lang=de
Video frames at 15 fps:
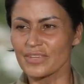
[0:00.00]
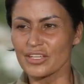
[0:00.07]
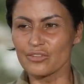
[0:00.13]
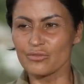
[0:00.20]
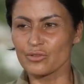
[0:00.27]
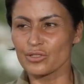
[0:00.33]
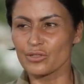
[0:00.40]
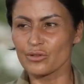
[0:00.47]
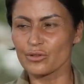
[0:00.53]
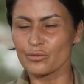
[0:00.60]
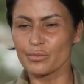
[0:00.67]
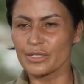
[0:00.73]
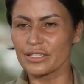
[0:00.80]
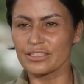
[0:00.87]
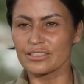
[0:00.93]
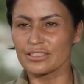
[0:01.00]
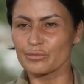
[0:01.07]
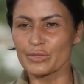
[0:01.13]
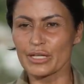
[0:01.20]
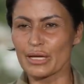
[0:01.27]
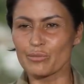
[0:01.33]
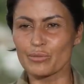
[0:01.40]
Ich würde rückblickend
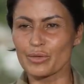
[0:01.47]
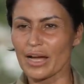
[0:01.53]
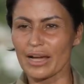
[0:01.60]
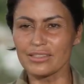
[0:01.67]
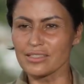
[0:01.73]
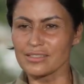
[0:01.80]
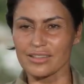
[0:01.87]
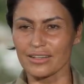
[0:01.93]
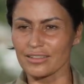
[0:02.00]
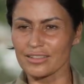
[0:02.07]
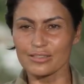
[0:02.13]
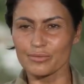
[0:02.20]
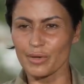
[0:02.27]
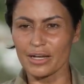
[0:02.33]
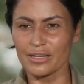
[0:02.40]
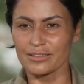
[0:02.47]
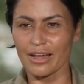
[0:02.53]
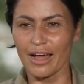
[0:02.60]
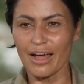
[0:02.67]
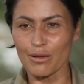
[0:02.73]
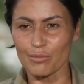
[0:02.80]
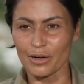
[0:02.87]
im Camp gar nichts anders machen,
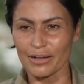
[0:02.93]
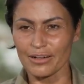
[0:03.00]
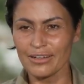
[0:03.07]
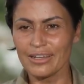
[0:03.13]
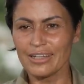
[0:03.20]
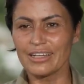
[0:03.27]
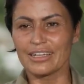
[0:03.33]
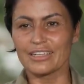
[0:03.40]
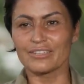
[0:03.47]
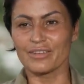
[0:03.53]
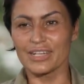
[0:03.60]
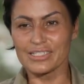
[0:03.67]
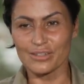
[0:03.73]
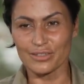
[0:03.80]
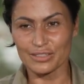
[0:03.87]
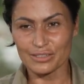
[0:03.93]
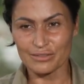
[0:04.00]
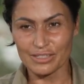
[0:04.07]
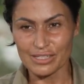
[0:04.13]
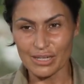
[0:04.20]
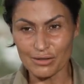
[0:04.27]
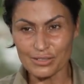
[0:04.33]
aber ich weiß noch nicht,
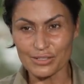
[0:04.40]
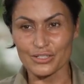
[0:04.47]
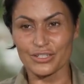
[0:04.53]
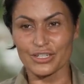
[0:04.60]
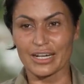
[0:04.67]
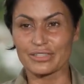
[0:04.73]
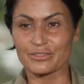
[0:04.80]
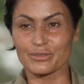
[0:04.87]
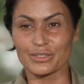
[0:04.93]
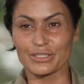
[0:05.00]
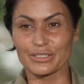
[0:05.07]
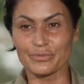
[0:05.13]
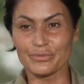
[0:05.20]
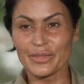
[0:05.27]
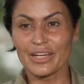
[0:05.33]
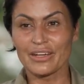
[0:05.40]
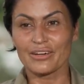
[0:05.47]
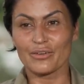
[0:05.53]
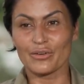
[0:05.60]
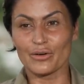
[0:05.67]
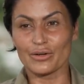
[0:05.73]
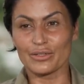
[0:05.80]
was ausgestrahlt wurde
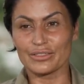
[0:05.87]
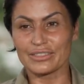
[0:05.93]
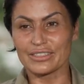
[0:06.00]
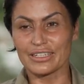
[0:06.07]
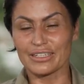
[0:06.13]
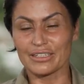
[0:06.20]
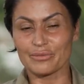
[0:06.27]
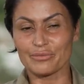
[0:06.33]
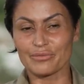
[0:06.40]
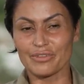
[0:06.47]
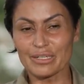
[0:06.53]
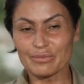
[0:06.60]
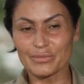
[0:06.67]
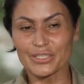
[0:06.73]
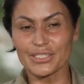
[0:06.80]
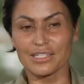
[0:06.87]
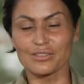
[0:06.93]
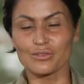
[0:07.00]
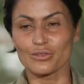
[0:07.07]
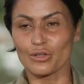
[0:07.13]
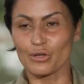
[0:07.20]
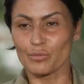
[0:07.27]
und ähm, werde mich
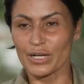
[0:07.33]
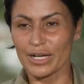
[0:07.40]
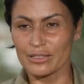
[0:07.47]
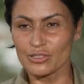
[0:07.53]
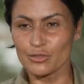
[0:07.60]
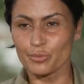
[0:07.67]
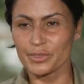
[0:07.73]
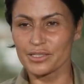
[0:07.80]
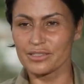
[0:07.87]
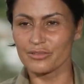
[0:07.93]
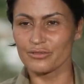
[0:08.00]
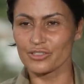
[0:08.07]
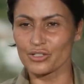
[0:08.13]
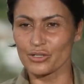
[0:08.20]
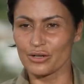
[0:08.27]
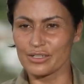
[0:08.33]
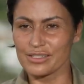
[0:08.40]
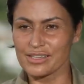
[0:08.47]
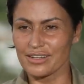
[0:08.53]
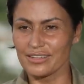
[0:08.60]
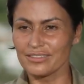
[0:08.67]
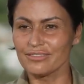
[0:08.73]
dazu noch mal ganz spezifisch
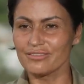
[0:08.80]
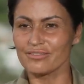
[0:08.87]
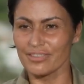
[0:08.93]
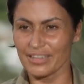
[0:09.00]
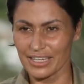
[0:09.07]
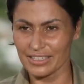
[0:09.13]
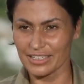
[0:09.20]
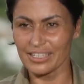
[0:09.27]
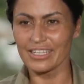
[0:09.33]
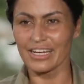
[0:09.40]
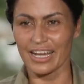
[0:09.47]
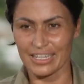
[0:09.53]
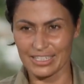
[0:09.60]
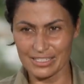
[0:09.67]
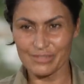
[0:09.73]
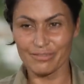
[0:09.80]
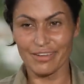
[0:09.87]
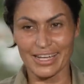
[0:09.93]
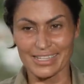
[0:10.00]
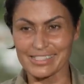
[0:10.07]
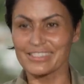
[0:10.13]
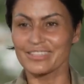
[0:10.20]
äußern, wenn ich alles
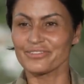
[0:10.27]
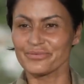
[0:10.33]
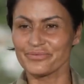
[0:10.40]
weiß.